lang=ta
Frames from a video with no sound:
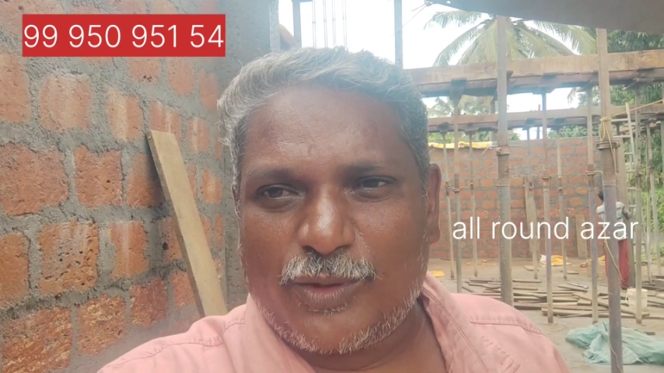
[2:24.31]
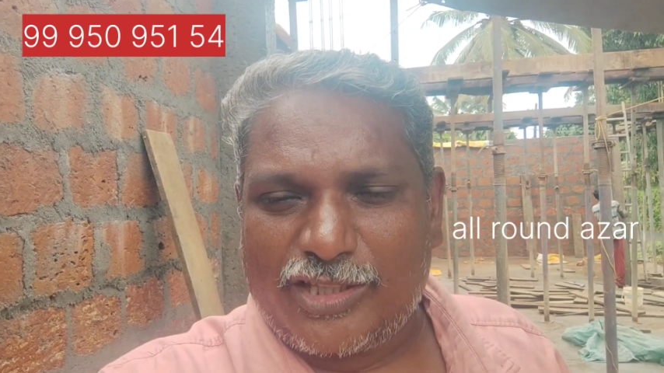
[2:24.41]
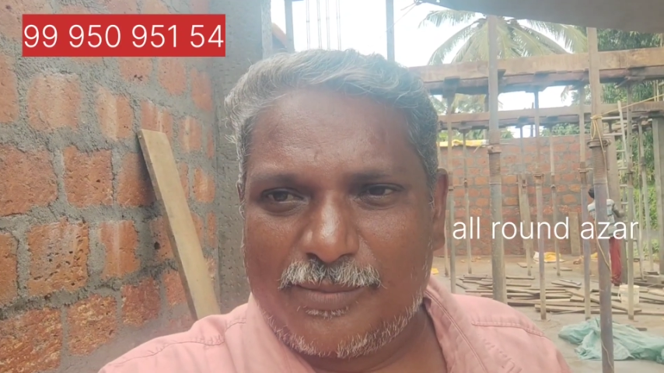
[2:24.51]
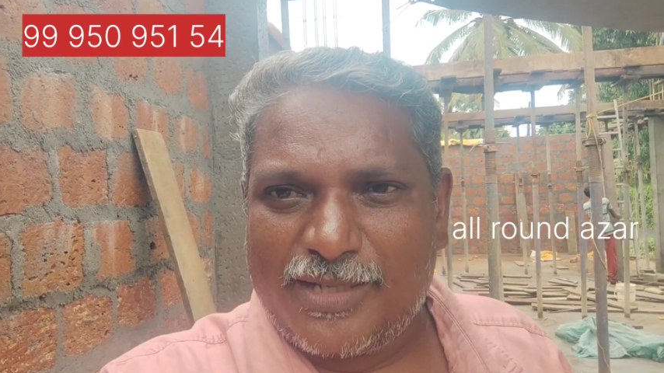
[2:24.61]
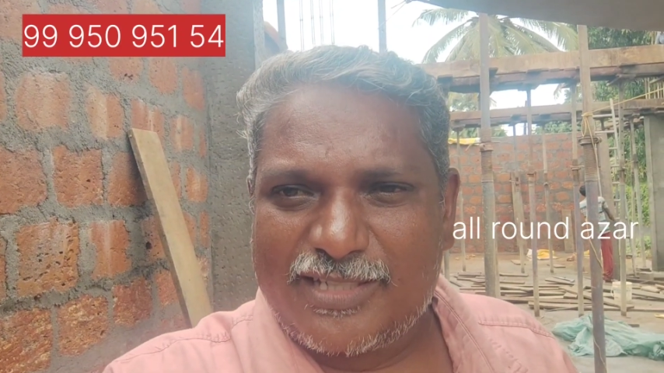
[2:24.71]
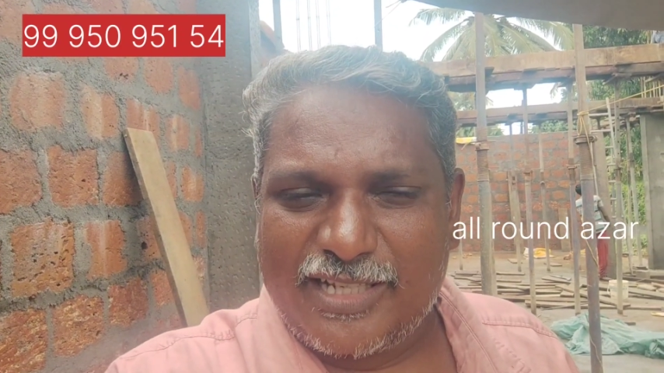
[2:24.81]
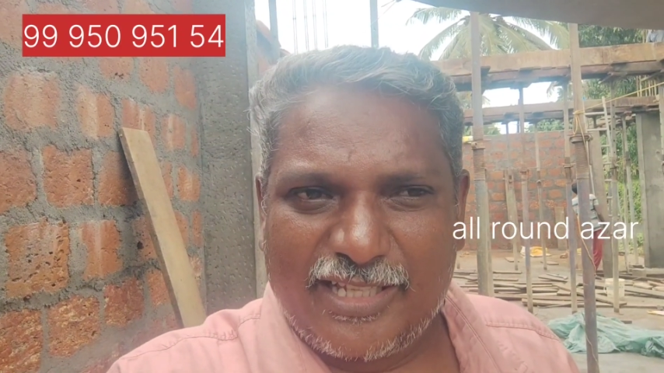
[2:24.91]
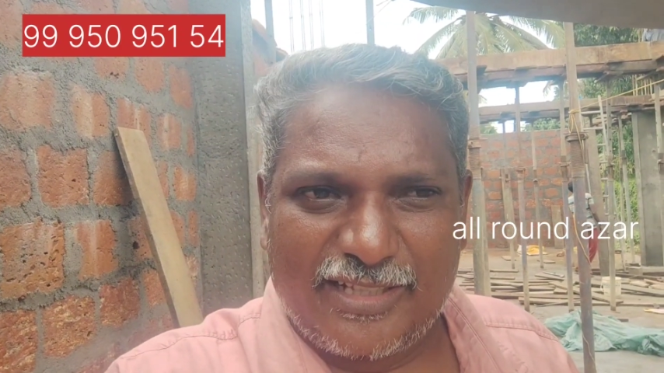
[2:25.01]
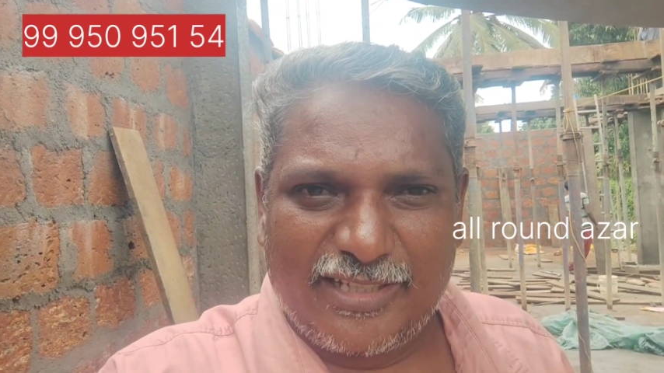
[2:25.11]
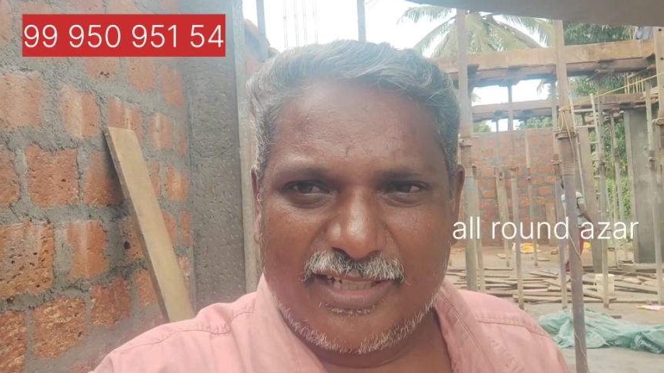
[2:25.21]
மொத்தமாக
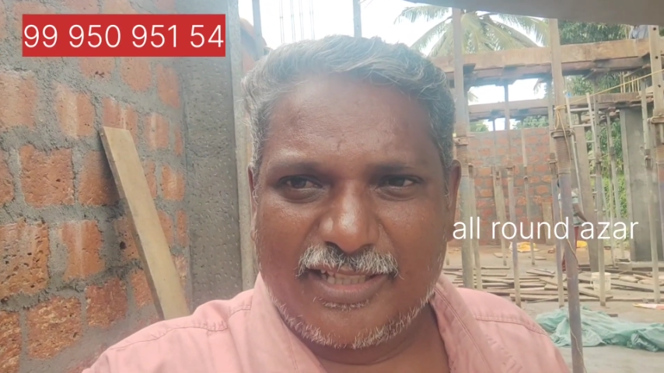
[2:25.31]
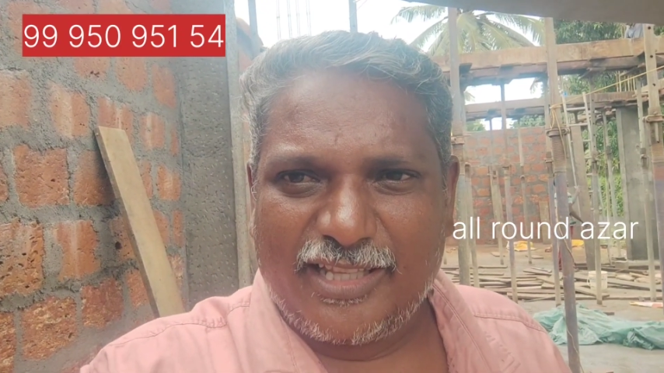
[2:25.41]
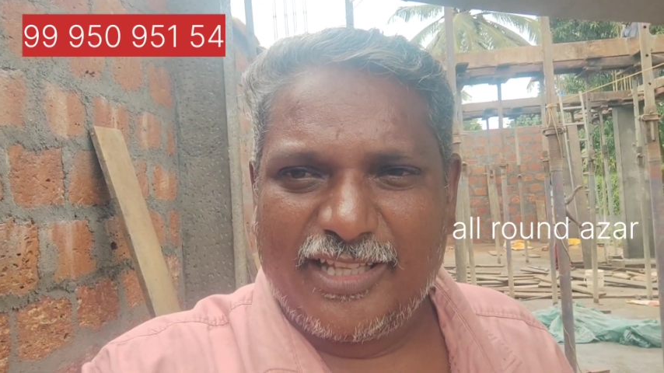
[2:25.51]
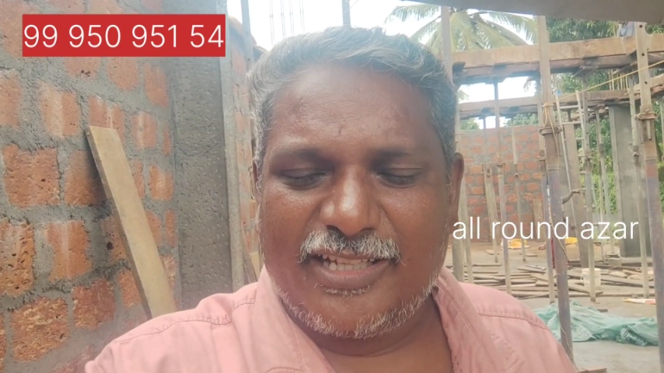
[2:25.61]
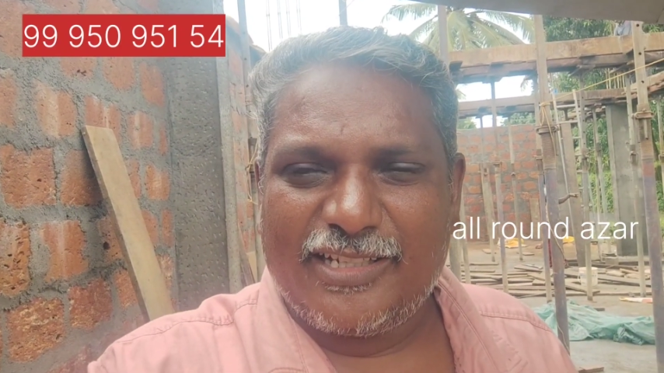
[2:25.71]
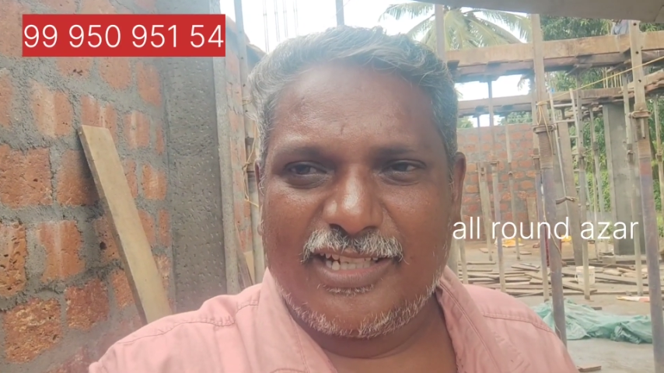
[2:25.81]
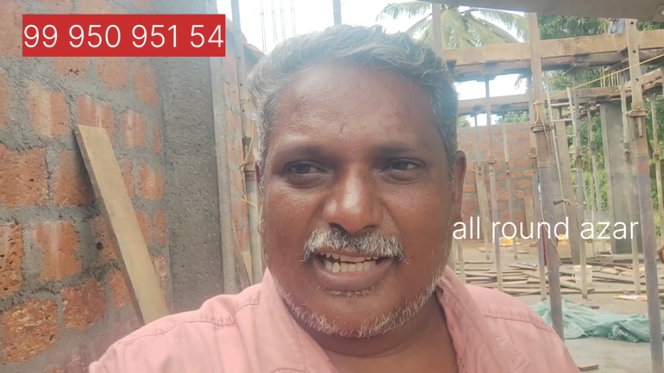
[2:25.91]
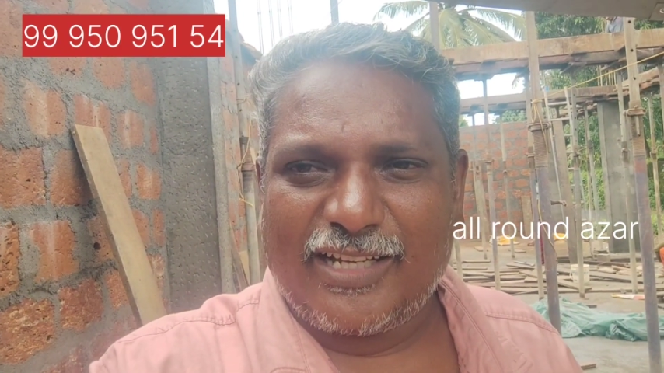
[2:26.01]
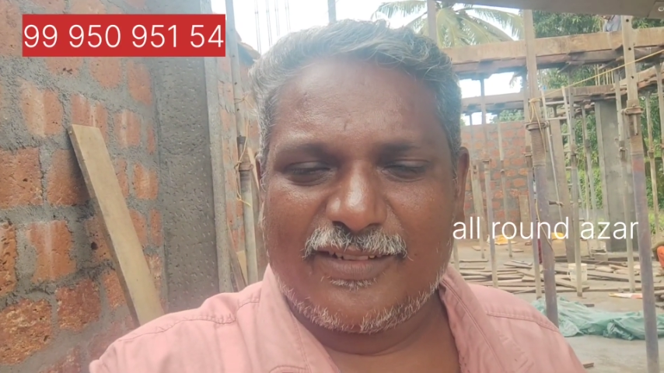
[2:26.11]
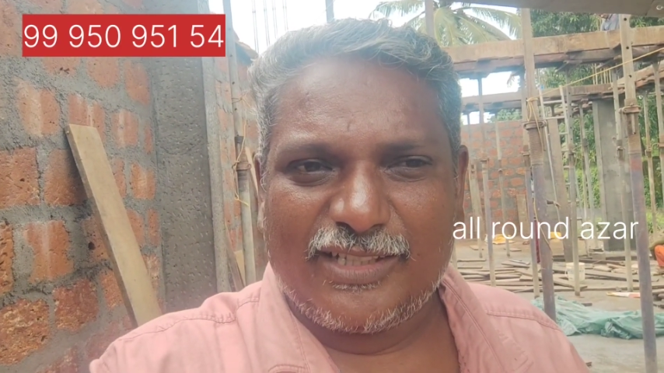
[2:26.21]
சரியிறது இருக்குது
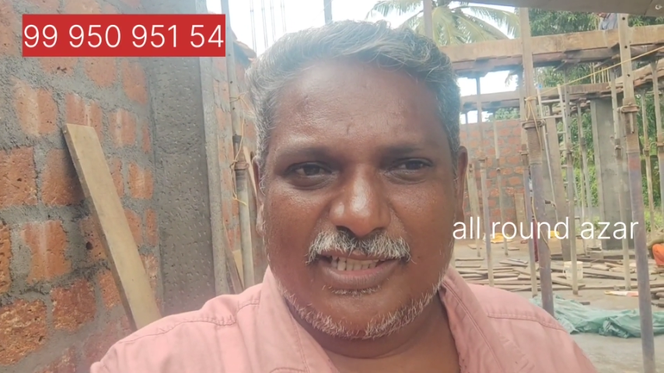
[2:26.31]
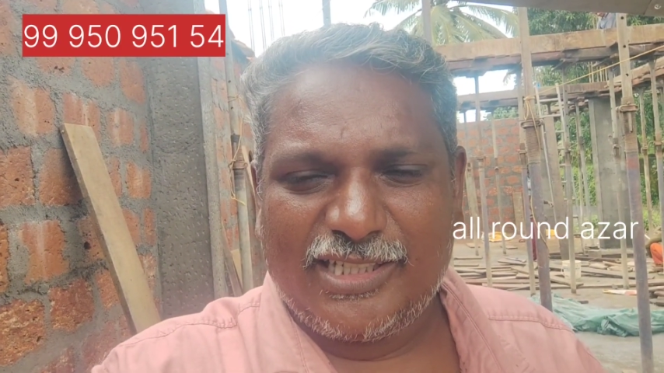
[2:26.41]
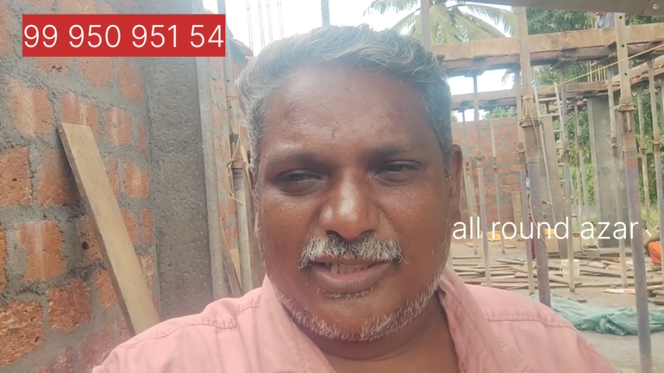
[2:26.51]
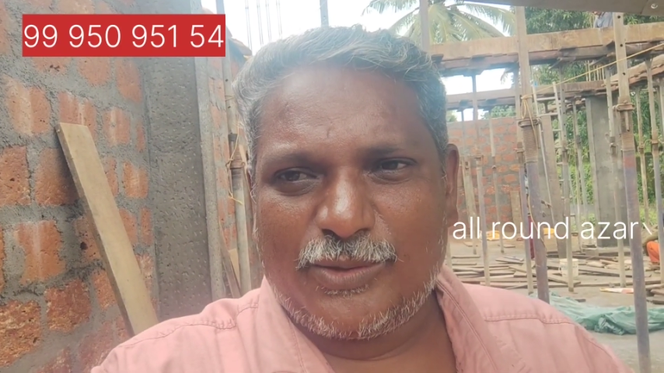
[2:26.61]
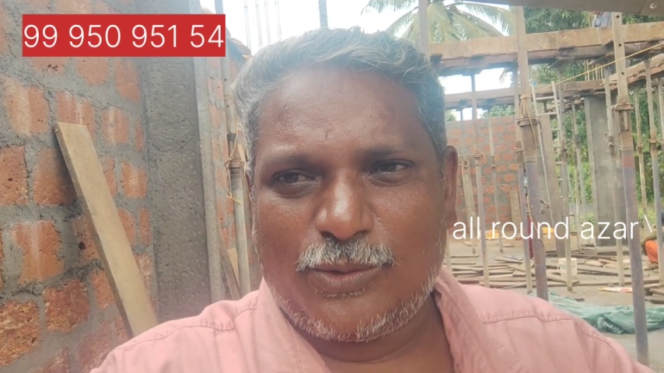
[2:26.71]
இல்லைன்னா வந்து